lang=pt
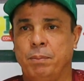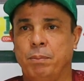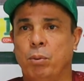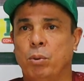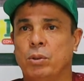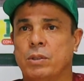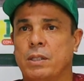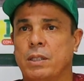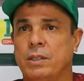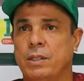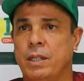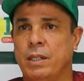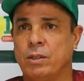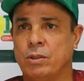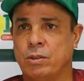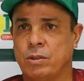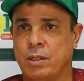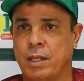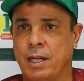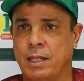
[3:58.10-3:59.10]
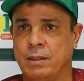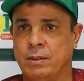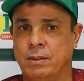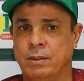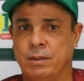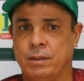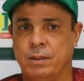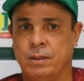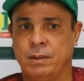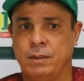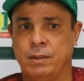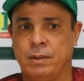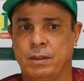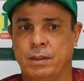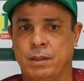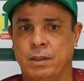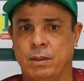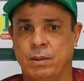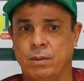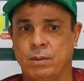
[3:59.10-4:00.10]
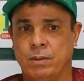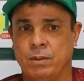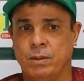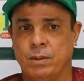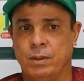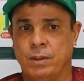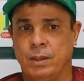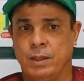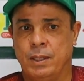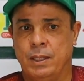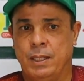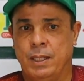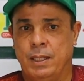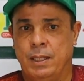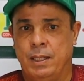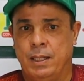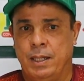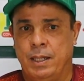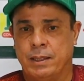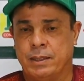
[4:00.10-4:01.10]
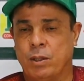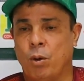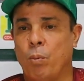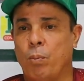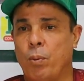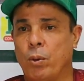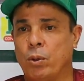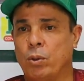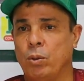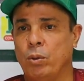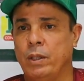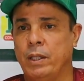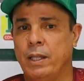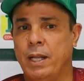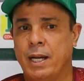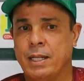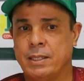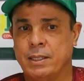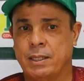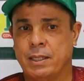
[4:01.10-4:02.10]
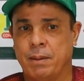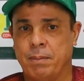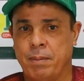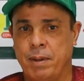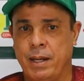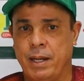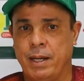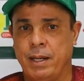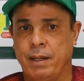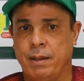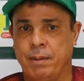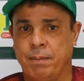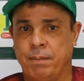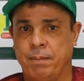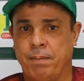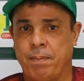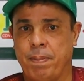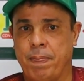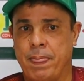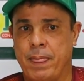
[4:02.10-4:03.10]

e busca de resultado. Então, essa oportunidade também